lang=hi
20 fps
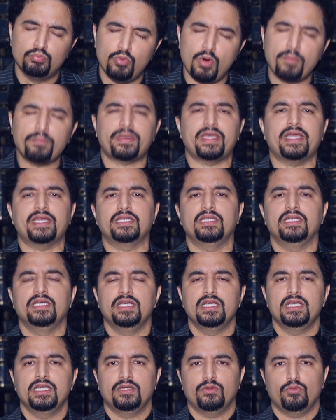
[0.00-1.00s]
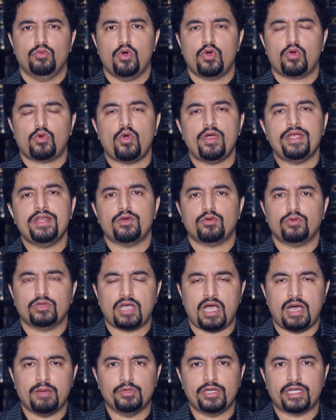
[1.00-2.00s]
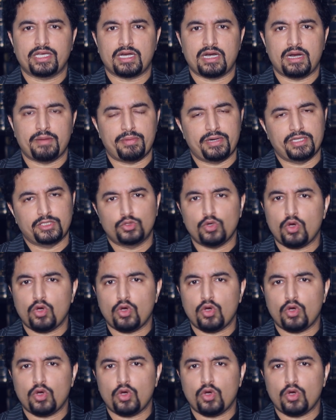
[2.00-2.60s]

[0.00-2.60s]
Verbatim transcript: मुमकिन वो कोई ना कोई काम उन्हें करना पड़े